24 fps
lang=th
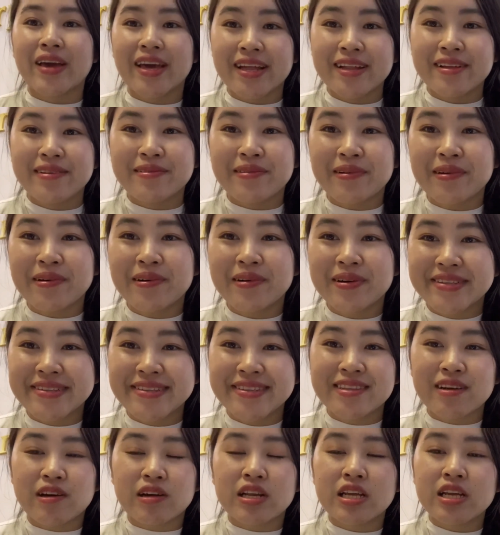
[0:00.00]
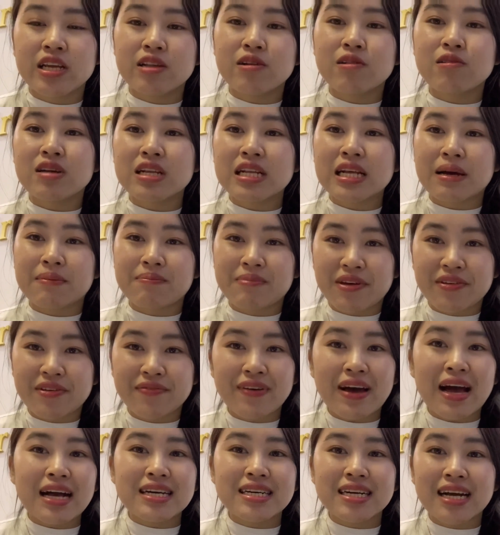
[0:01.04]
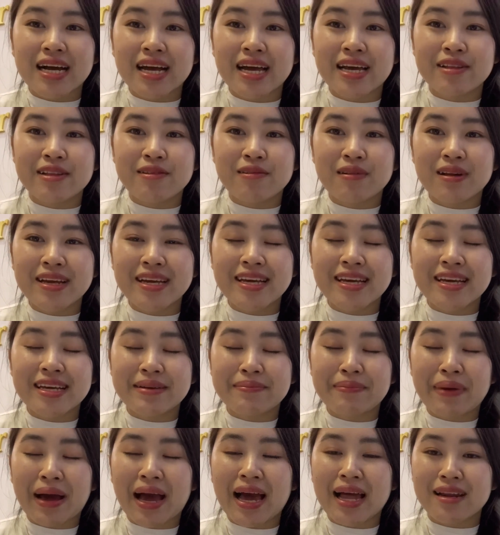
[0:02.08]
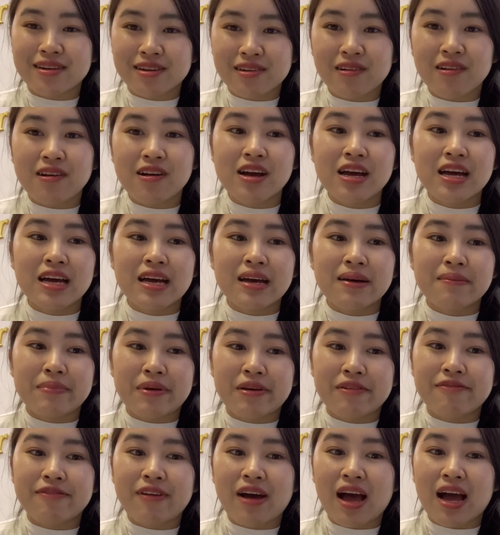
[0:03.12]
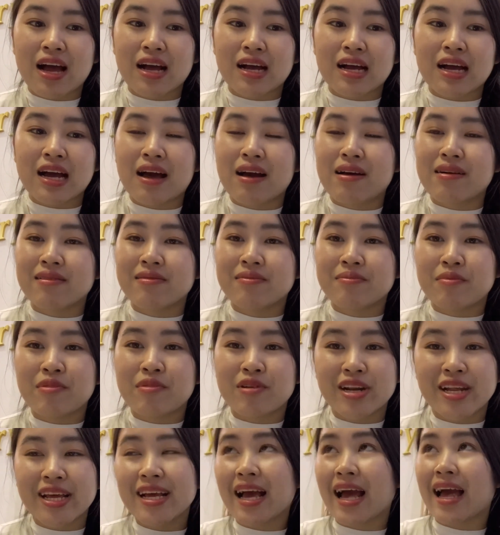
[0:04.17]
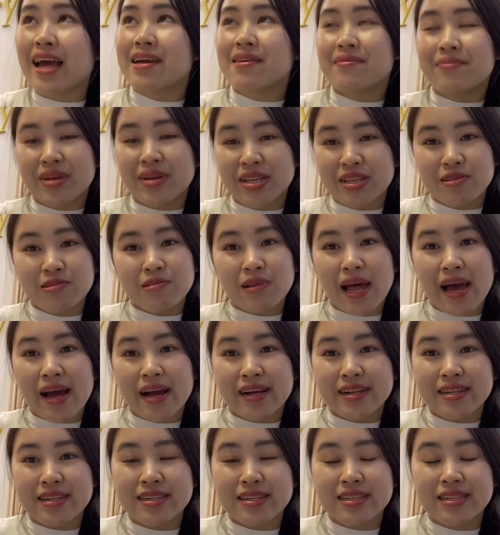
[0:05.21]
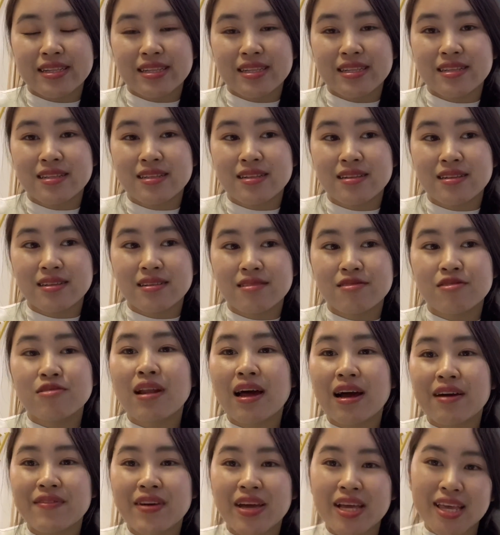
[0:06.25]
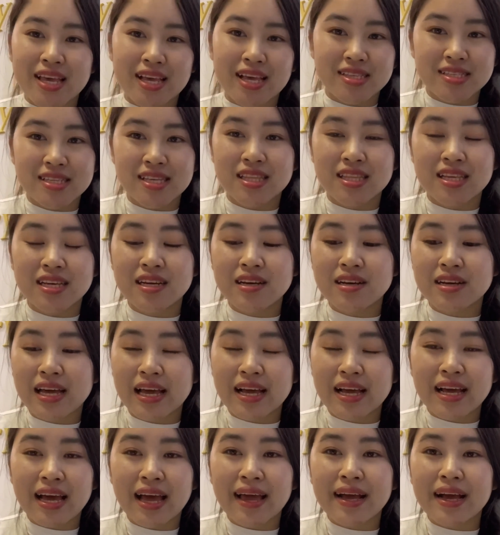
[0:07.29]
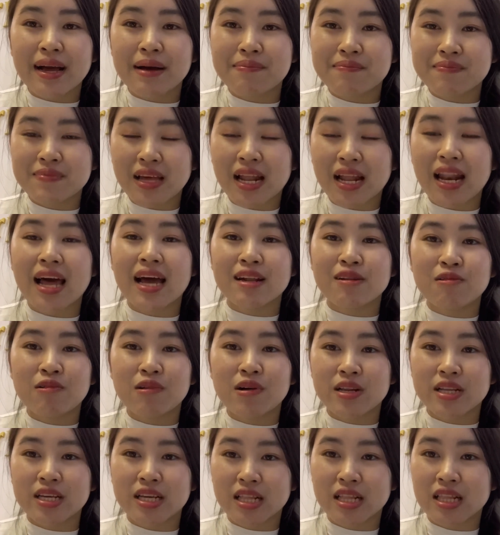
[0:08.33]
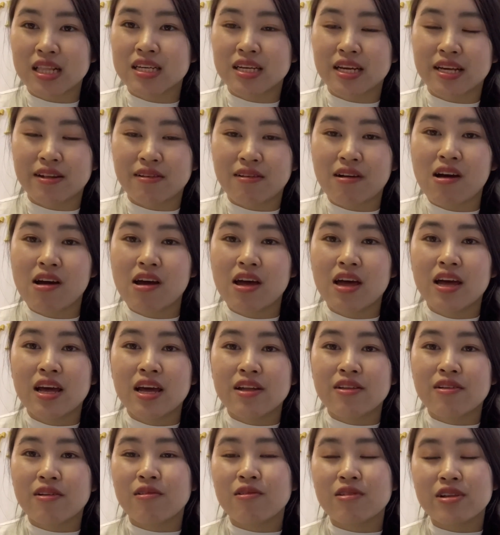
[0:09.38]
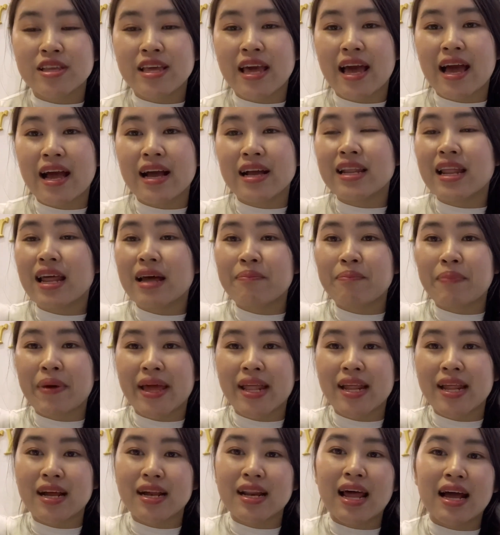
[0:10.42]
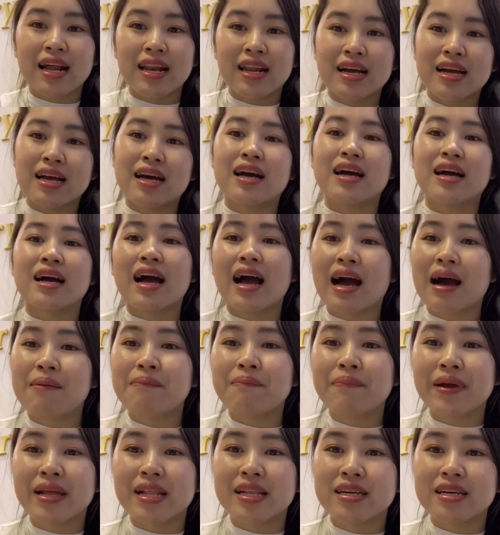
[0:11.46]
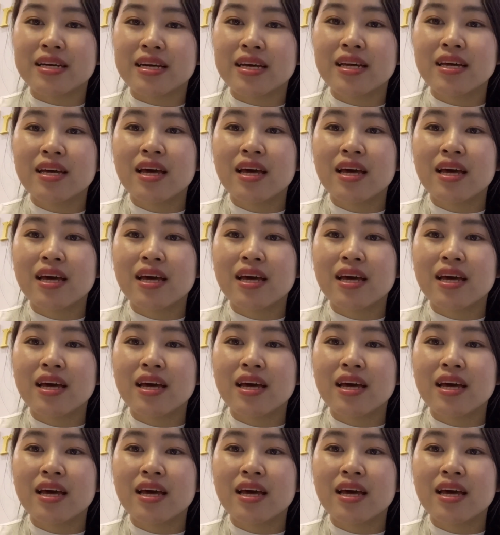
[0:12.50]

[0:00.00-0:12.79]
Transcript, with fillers: ทุกคนตอนนี้น้องเลิกกลับไปฝากเครื่องให้น้องลีมาแล้วเนาะไปฝากอะบริไก่มันอยู่หลังอยู่หลังเนียงจันเซ็นเตอร์ใกล้ๆ กับตลาดขวดินเลยเนาะรถยางไปทางล่างแล้วก็ข้ามไปเลย